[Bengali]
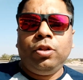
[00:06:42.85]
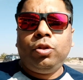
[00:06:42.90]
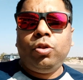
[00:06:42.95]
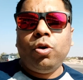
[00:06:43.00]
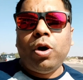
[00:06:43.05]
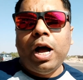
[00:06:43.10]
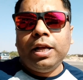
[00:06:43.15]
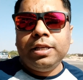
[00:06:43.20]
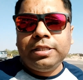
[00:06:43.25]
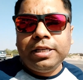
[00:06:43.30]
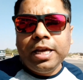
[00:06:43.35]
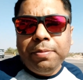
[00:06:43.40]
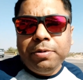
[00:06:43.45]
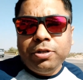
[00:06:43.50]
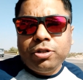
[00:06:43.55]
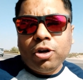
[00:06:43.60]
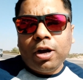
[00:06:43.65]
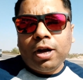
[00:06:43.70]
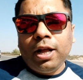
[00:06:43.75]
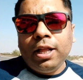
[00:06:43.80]
তো আজকে
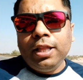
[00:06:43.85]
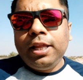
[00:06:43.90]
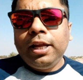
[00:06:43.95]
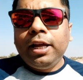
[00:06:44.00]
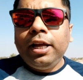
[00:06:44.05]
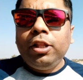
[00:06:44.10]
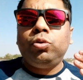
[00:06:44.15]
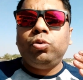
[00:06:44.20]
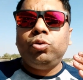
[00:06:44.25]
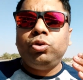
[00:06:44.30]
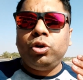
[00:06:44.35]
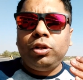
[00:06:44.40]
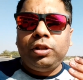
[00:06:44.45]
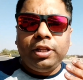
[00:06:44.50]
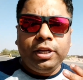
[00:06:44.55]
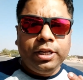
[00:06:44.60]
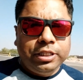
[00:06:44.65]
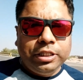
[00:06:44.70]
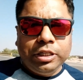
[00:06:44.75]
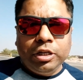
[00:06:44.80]
আমি সকাল থেকে দুশো
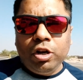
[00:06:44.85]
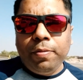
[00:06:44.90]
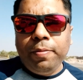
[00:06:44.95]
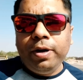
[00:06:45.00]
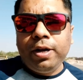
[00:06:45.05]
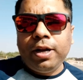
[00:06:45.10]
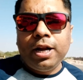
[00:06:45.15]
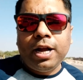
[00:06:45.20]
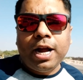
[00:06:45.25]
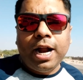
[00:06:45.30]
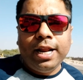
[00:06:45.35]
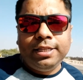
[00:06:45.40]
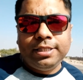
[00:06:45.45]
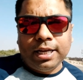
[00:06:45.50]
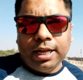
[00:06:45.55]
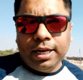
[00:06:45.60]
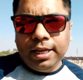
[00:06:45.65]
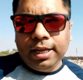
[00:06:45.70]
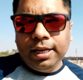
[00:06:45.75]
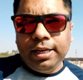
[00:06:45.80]
তিরিশ কিলোমিটার গাড়ি
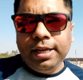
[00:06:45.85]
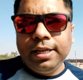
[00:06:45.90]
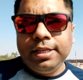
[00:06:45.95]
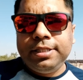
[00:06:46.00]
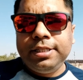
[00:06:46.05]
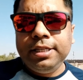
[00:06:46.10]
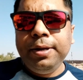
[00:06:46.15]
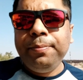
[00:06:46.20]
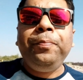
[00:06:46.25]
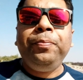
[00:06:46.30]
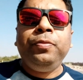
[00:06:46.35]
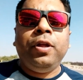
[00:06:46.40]
চালিয়ে নিয়েছি